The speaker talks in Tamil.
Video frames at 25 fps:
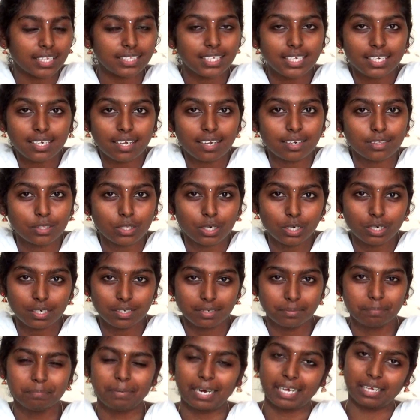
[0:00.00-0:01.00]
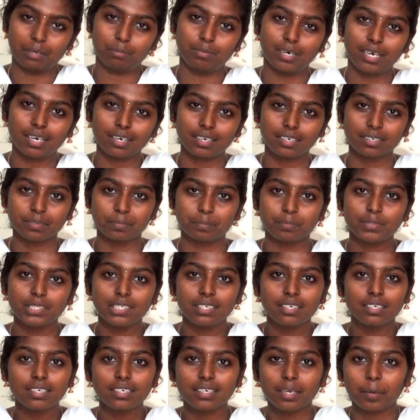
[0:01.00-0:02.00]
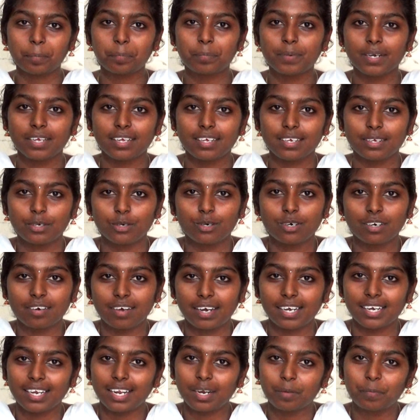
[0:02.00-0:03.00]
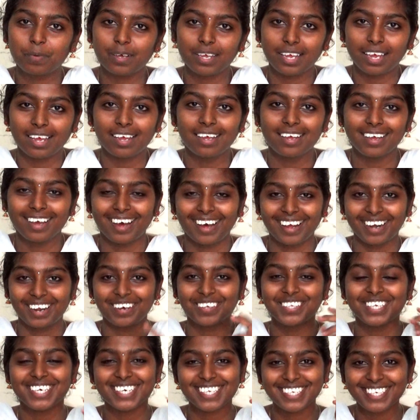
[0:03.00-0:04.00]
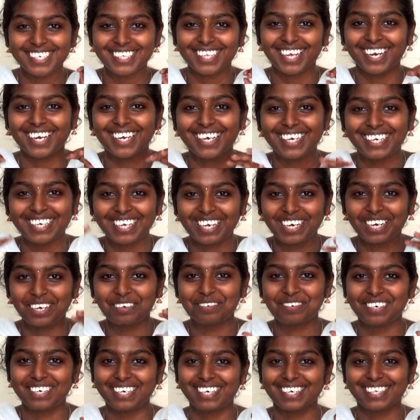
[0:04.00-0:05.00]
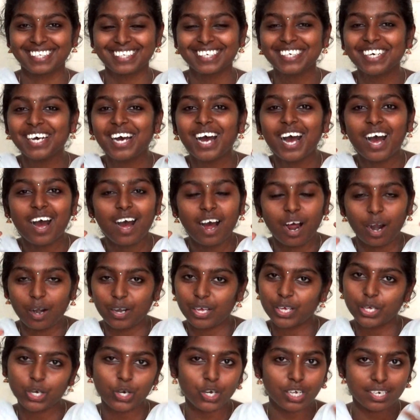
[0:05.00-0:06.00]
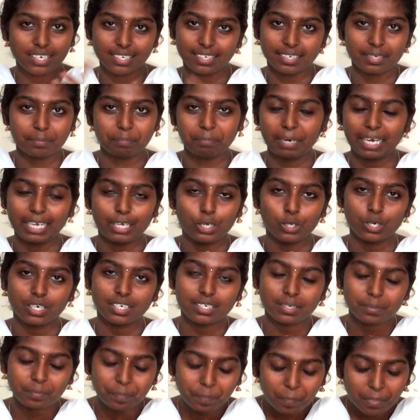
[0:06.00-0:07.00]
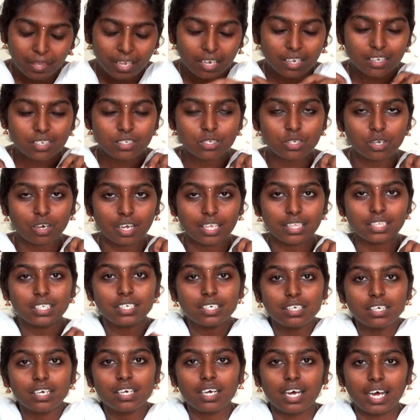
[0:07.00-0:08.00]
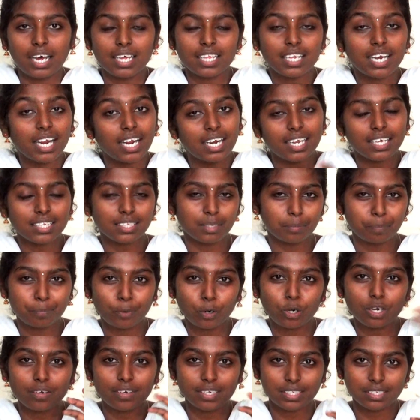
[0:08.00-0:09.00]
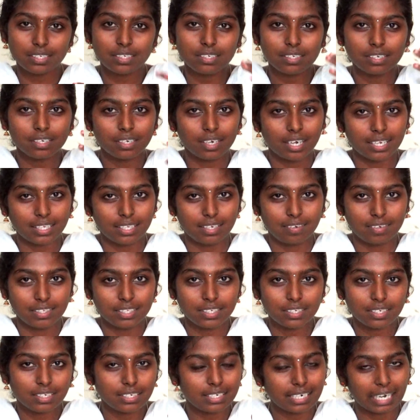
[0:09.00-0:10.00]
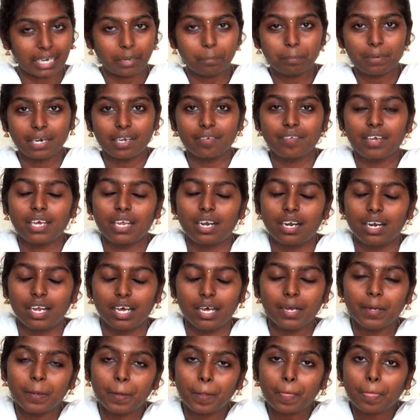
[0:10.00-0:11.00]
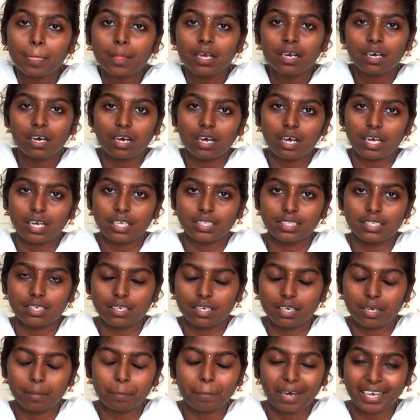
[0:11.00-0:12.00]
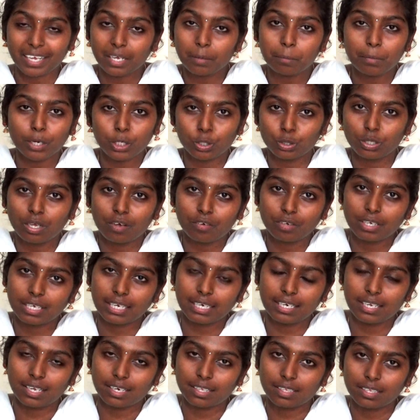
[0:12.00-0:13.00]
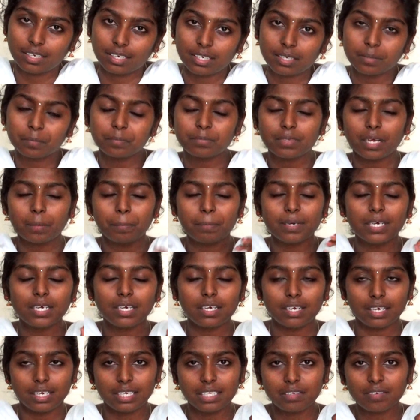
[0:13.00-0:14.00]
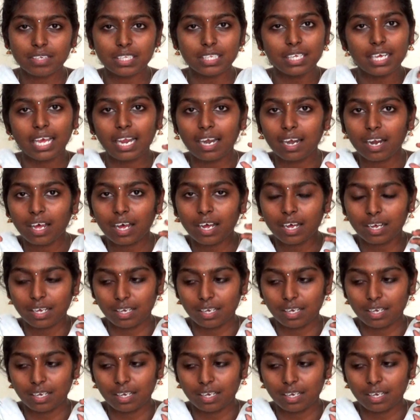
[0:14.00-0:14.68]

அதே நேரத்தில் பயமாக இருக்குது எப்படியோ வண்டியில் போய் யாராவது இடித்து தள்ளிட்டா என்ன பண்ணுறது அப்படிங்கிற ஒரு பயம் இருக்குது ஸோ வந்து அதனால் அந்த பொண்ணு வந்து அதை வந்து ட்ரை பண்ணவே இல்லை அந்த பயம் மட்டும்தான் அவங்கக்கிட்ட இருந்திருக்கு அப்போ இது வந்து எல்லா